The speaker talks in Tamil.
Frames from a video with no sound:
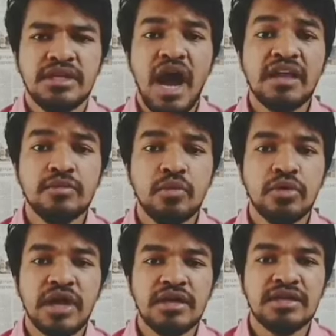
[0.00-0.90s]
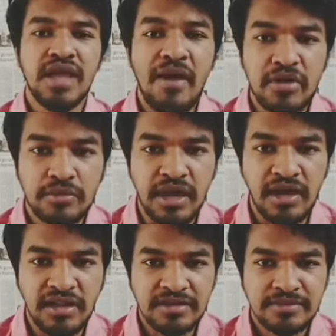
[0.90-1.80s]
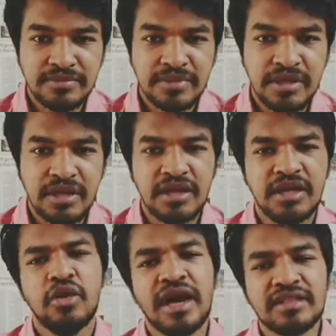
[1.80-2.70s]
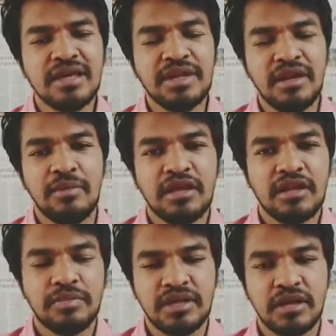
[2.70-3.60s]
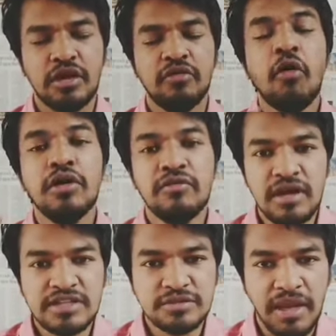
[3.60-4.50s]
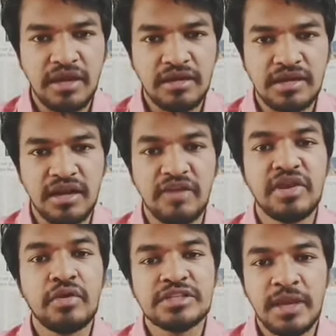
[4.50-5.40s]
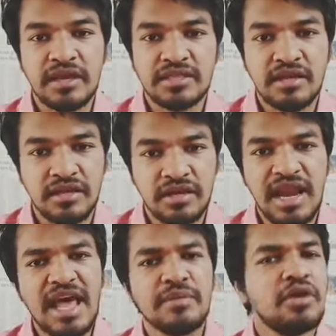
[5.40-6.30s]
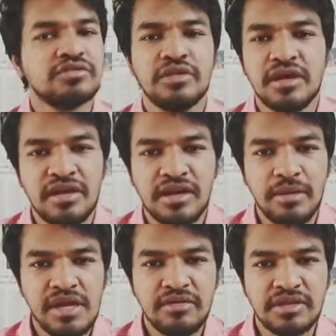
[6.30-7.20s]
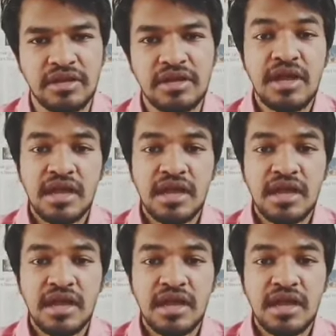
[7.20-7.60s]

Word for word: யாதும் ஊரே யாவரும் கேளீர் இதோட அர்த்தம் என்ன அப்படிங்கிறது பார்த்தீங்கன்னா த ஹோல் வேர்ல்டு இஸ் மை கண்ட்ரி அண்ட் எவ்ரி ஒன் இஸ் மை கித் அண்ட் கின் எல்லாருமே என்னோட சொந்தக்காரங்க அப்படின்னு வந்து